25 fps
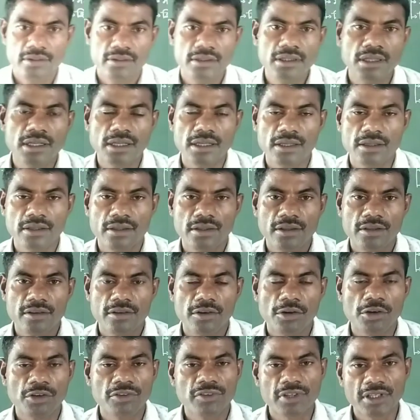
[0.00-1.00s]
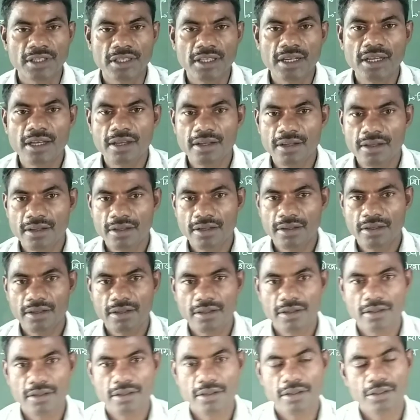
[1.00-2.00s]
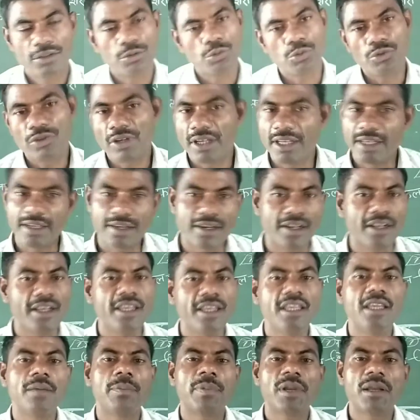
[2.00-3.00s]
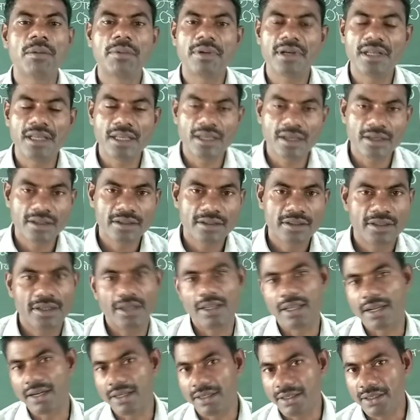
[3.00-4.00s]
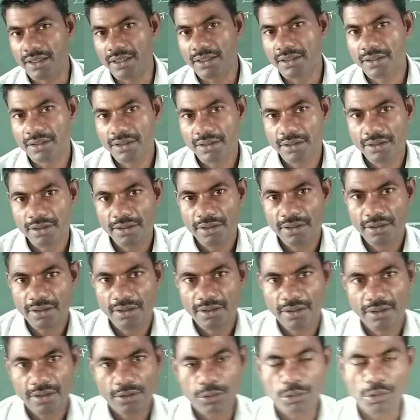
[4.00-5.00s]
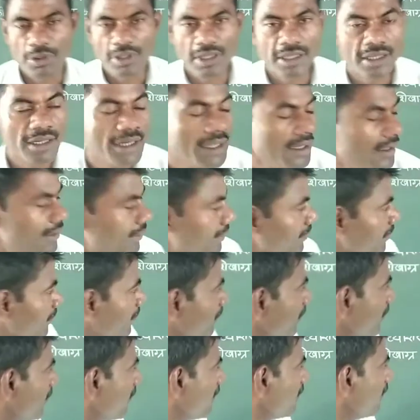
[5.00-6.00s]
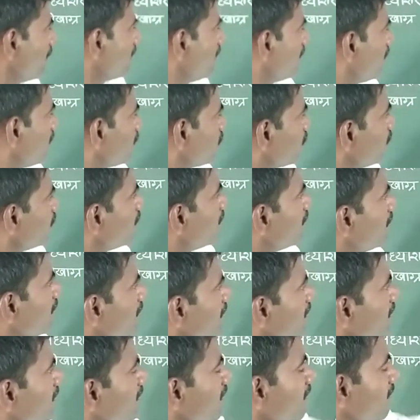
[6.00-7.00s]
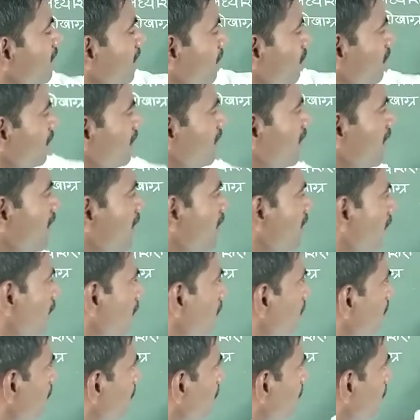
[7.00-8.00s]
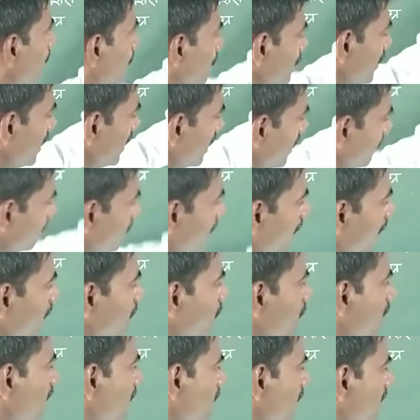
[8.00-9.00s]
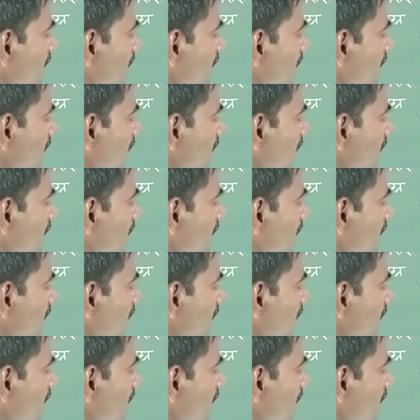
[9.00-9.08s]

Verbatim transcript: ठीक है और संतरा तो उसका एक रंग ही अपना बन गया नारंगी कोई रंग नहीं तो ये सब चीज़ें हैं पौधे के भागों के